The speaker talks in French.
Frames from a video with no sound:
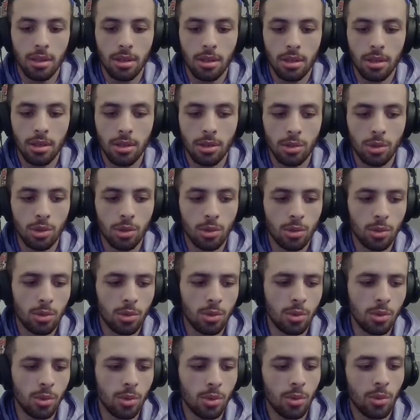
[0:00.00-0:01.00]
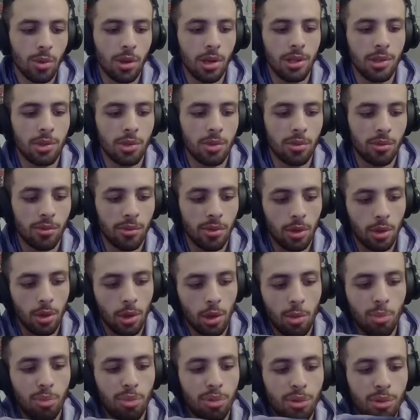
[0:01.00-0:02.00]
Et du coup, ouais, ils ont fait encore
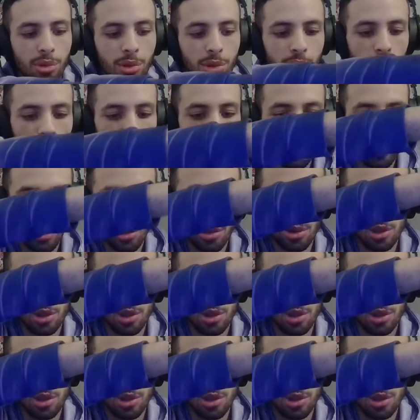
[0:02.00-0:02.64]
plus grand que le